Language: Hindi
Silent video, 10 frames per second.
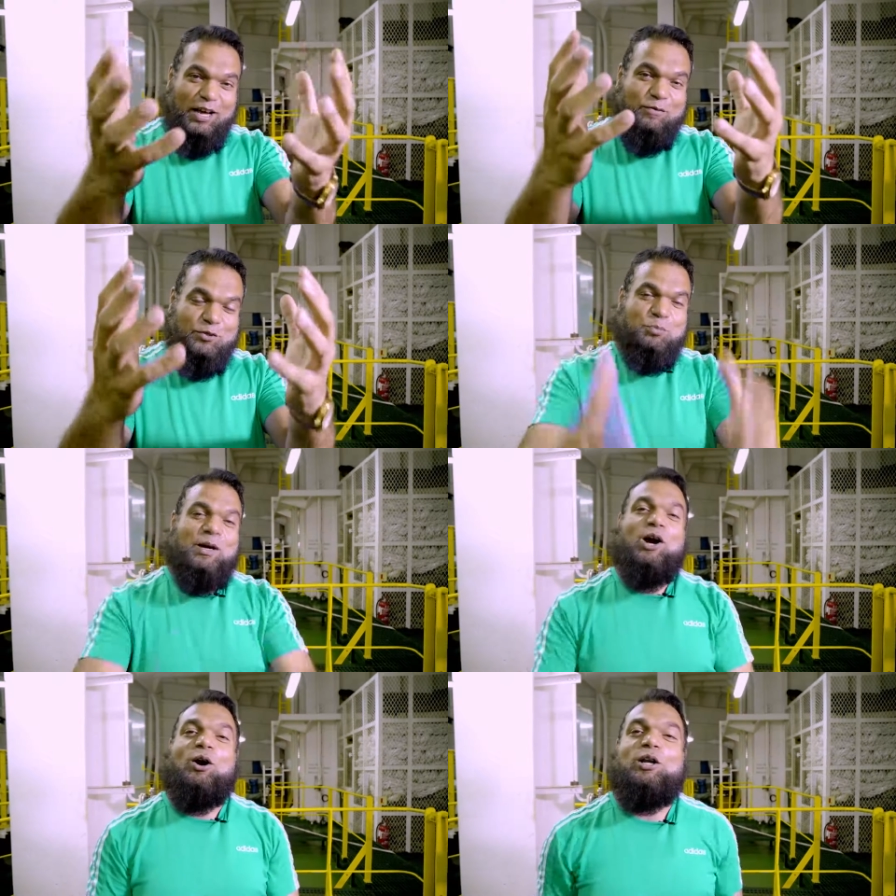लव टू
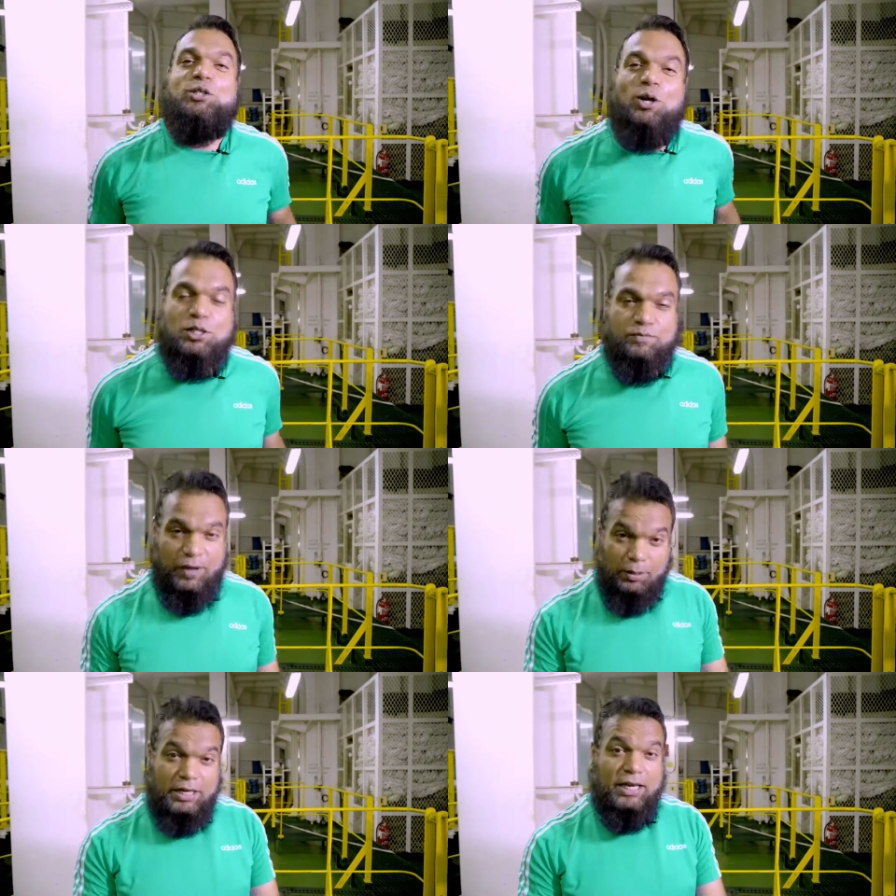माई ऑरेंज शॉर्ट्स
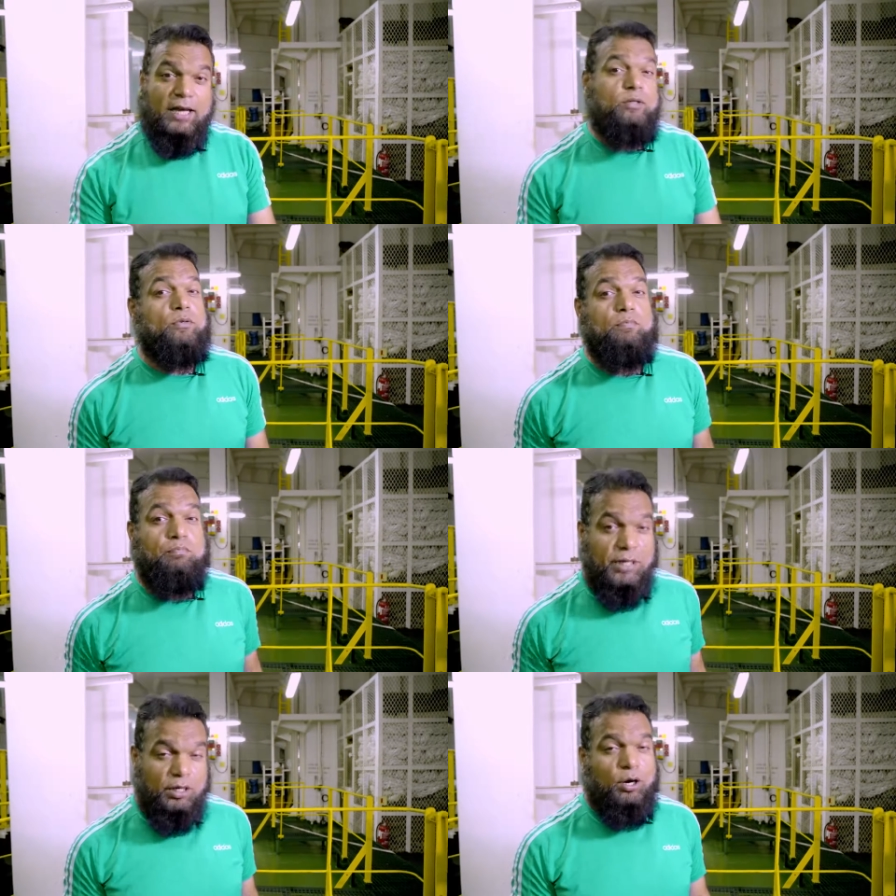फैमिली एंड टू
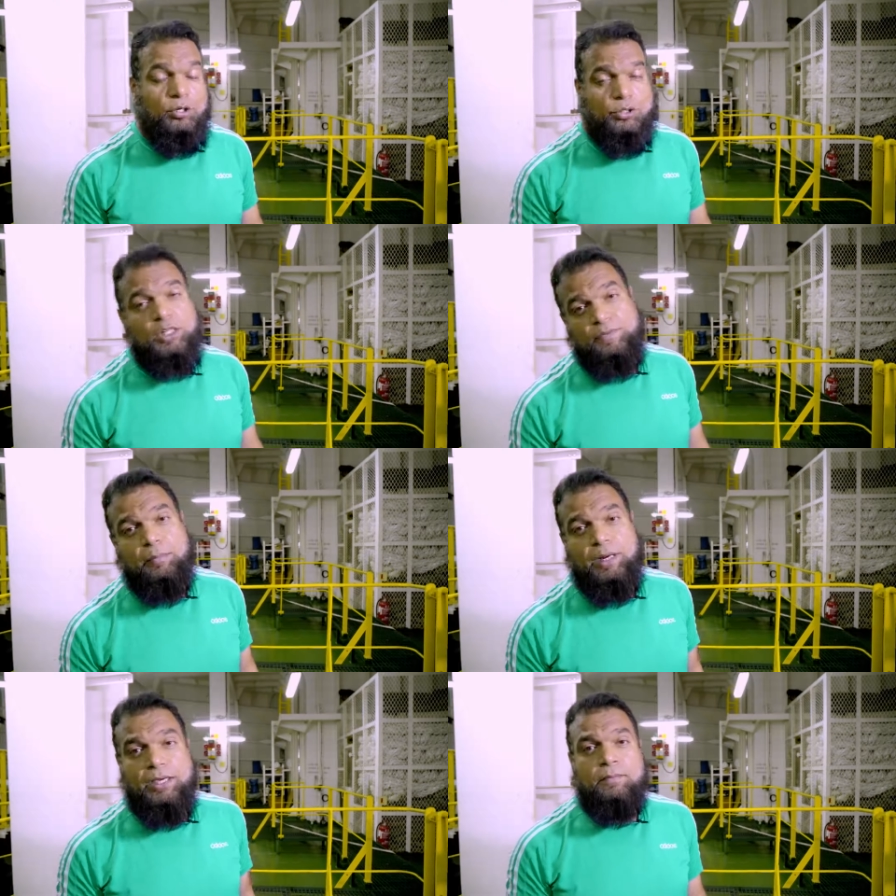बी ऑरेंज शॉर्ट्स
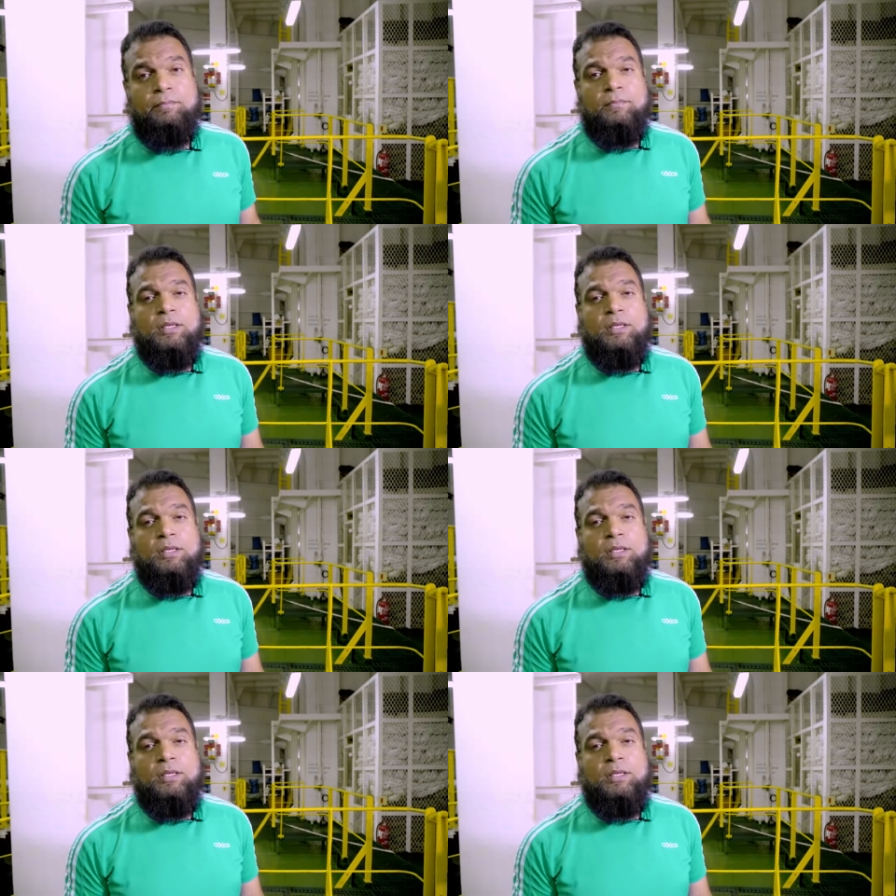फैमिली